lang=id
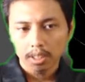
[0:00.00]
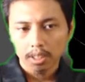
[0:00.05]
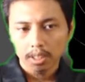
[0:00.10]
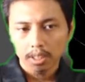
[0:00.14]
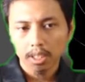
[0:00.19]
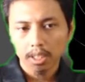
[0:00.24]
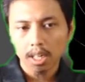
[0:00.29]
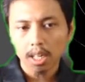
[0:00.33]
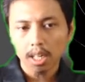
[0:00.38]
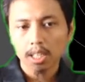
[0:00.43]

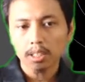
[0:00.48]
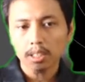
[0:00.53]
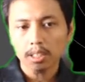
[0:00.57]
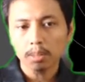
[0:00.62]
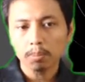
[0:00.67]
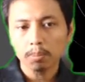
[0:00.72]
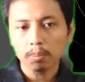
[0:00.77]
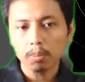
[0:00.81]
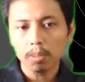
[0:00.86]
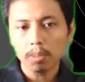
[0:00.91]
Gerakan
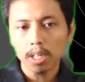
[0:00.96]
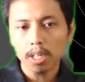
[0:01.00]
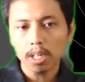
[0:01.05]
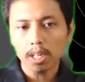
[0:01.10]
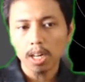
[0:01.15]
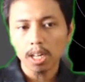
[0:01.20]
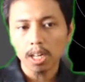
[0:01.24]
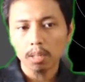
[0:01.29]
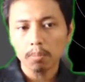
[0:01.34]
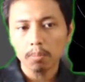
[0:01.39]
semu
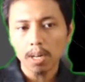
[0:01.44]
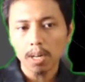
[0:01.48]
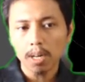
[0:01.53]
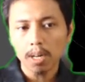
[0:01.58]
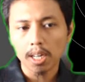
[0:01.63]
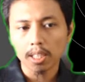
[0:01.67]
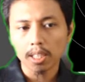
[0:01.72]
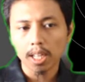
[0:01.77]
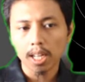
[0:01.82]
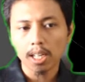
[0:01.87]
mengarah ke
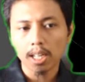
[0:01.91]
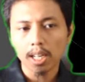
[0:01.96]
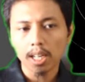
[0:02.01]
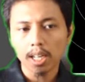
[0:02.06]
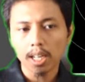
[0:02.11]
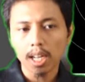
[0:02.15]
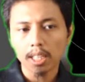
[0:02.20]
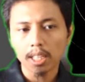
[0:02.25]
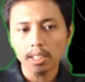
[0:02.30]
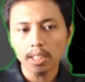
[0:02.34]
barat adalah
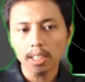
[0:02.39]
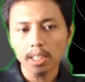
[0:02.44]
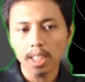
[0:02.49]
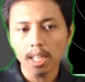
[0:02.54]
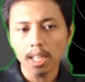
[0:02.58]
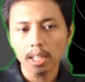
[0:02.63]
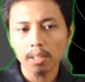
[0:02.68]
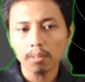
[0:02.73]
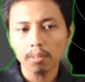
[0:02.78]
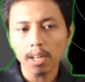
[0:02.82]
hasil
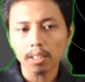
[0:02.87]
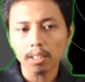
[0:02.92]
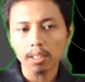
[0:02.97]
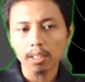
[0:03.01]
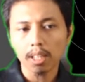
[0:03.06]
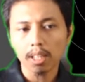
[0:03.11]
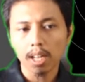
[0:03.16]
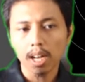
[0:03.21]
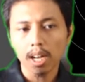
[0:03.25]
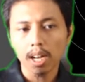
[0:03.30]
dari
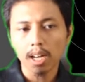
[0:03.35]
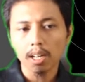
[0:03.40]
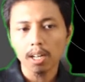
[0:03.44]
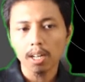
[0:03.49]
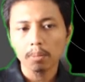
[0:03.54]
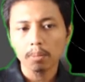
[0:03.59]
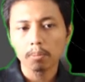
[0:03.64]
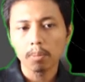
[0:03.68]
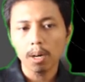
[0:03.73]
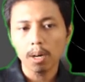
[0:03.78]
fakta
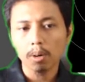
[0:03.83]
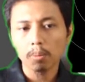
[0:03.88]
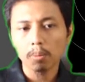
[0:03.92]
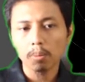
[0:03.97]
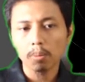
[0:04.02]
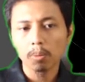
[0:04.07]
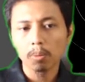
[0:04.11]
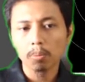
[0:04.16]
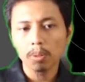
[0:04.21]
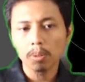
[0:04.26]
bahwa
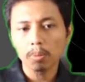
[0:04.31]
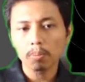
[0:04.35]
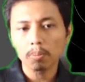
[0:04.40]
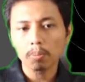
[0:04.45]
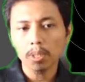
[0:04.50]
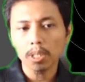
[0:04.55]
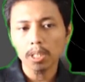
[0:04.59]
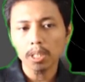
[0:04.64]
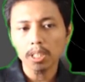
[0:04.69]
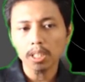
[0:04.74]
bumi
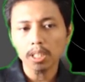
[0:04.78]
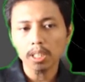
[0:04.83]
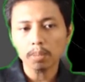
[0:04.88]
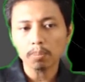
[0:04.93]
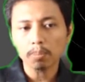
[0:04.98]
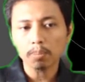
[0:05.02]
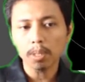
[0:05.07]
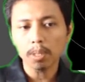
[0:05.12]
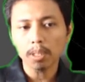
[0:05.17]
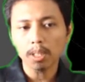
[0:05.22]
memiliki
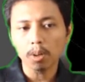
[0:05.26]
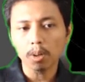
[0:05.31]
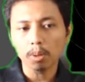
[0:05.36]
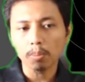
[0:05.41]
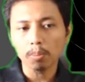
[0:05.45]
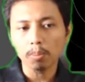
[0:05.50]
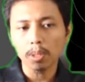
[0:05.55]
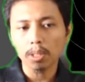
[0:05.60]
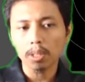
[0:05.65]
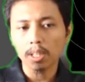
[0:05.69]
kecepatan
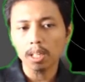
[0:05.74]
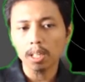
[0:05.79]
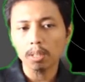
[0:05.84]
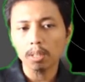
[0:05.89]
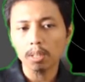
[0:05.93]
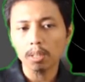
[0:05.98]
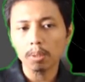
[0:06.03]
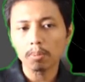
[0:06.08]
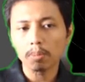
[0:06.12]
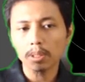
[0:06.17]
orbital
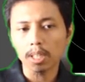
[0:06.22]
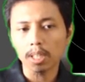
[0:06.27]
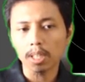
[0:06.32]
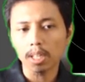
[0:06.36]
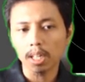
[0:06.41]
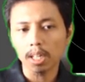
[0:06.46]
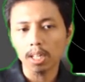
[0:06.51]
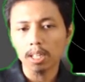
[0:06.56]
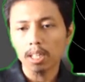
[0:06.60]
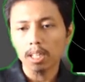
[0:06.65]
lebih
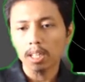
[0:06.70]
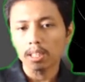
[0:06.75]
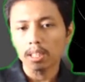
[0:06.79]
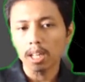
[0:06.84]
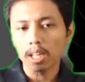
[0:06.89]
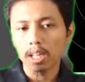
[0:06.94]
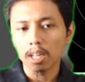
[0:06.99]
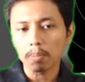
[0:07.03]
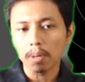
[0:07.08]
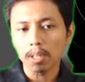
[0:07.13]
besar
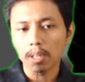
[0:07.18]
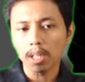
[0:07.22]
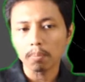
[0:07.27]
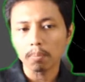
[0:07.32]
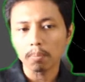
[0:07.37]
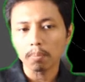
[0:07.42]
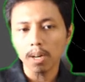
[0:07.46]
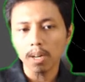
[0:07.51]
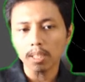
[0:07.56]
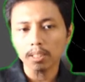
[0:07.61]
daripada
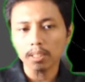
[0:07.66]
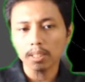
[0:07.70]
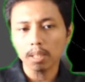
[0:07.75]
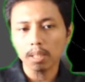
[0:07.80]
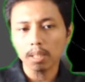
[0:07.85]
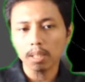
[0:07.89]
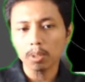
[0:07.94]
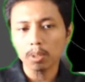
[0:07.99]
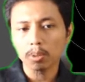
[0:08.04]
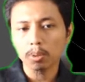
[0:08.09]
Mars dan
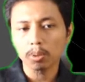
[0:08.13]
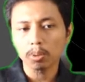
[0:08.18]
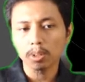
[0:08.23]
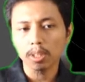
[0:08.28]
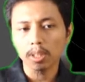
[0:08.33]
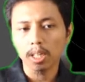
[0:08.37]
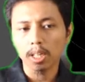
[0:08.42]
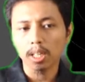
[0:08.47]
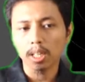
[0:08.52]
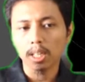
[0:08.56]

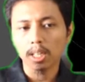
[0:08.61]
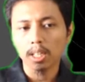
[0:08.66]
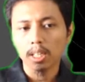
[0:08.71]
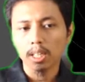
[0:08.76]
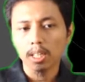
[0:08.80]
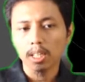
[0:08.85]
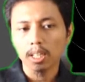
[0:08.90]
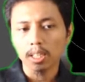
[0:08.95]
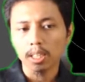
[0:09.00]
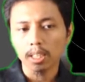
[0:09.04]
menyusulnya.
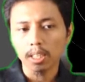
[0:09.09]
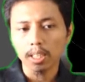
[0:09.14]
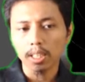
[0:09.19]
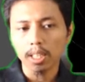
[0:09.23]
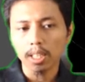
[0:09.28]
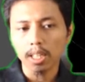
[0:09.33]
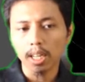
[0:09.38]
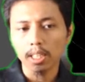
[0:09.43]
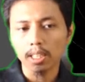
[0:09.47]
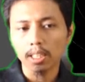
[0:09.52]

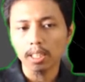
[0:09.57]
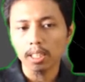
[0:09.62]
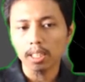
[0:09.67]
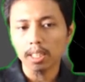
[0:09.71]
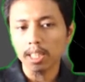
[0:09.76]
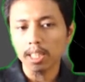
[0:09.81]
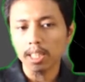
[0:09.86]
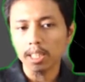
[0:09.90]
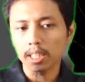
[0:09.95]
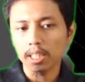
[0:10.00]
Ketika ini
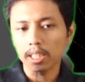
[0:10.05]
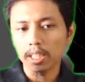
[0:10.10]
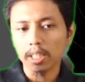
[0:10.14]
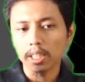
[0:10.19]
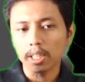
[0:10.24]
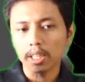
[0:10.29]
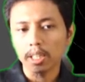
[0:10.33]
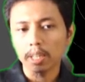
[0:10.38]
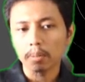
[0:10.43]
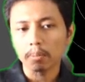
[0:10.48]
terjadi,
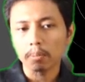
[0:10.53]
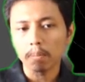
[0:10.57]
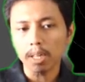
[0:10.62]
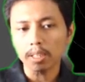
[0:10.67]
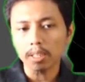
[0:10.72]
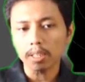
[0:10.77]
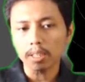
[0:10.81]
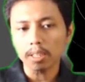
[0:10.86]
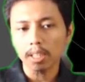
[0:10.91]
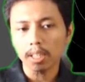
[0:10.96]

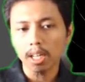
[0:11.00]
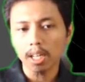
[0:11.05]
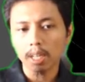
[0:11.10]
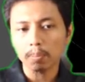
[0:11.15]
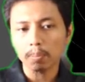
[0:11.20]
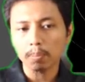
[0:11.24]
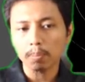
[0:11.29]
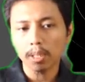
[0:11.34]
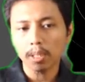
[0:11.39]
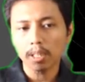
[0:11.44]
Mars
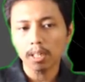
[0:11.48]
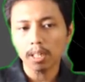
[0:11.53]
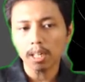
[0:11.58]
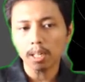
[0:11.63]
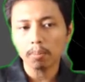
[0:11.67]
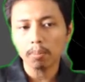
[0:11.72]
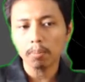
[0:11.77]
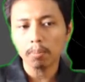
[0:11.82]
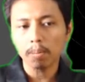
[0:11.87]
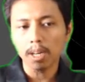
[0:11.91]
terlihat
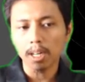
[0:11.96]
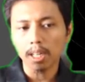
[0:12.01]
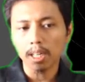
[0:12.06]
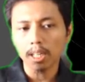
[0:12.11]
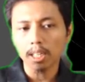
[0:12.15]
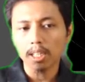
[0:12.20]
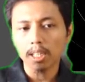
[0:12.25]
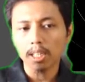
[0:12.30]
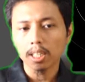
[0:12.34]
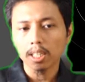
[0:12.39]
bergerak ke
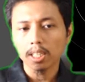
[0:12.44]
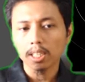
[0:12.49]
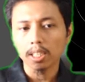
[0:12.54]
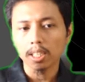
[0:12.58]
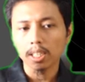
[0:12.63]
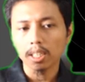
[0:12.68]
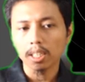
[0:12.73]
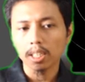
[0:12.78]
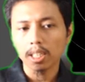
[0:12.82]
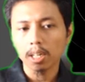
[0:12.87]
belakang
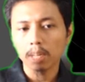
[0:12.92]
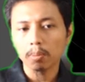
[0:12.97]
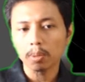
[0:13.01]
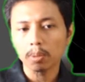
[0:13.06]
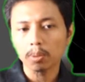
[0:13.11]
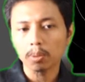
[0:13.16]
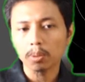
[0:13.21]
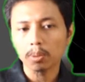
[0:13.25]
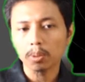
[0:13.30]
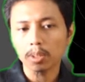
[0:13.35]
sehingga
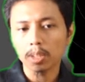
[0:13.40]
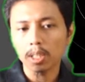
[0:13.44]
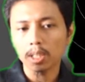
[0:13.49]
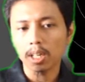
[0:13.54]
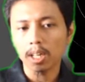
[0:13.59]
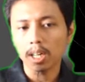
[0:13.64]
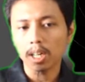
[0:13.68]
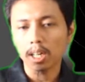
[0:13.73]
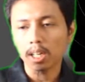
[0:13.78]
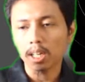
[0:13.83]
menunjukkan
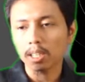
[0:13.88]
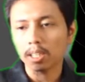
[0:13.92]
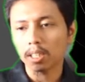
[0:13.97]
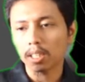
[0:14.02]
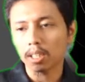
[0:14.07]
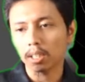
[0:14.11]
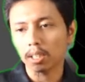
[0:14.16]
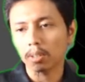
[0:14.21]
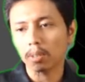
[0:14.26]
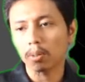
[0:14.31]
gerakan
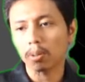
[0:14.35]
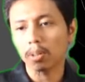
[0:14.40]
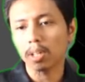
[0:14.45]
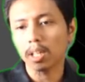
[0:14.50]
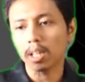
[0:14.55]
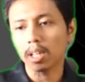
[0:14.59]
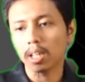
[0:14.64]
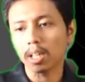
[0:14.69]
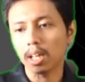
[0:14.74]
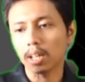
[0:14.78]

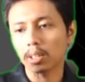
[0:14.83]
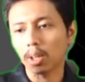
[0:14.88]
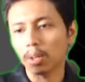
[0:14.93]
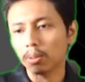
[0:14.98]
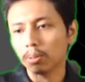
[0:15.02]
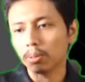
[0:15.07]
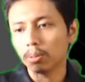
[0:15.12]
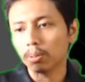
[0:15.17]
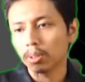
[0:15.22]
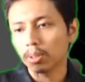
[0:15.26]
retrograde
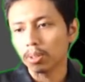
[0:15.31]
atau